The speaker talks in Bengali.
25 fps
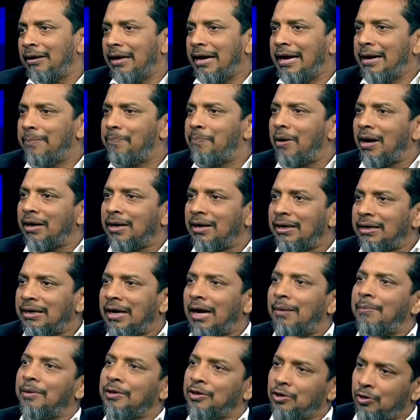এই বার্ডেনটা
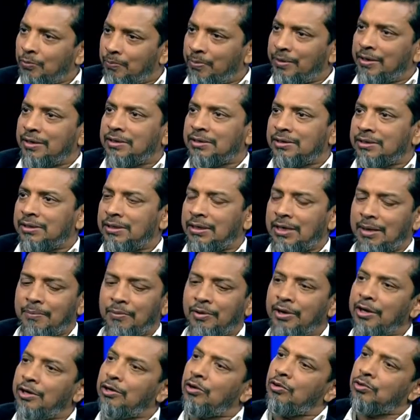আমাদের উপরে আসছে এবং
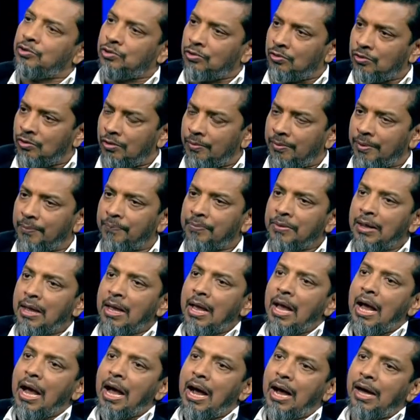এটাও যোগ হবে
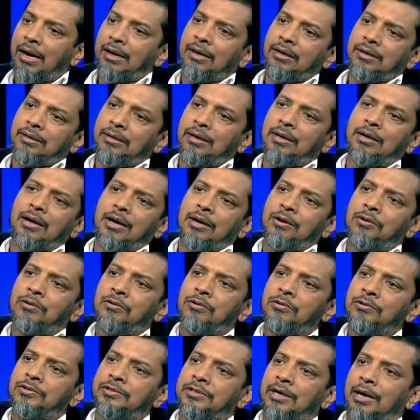আরেকটা কারণ হলো
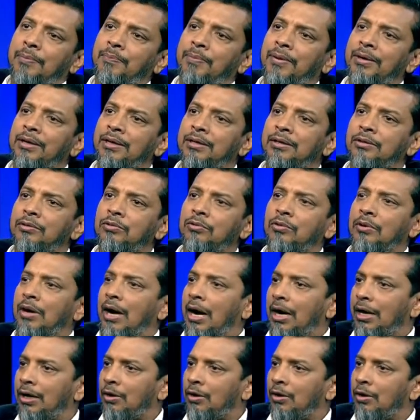জাপানে কিন্তু গাড়ি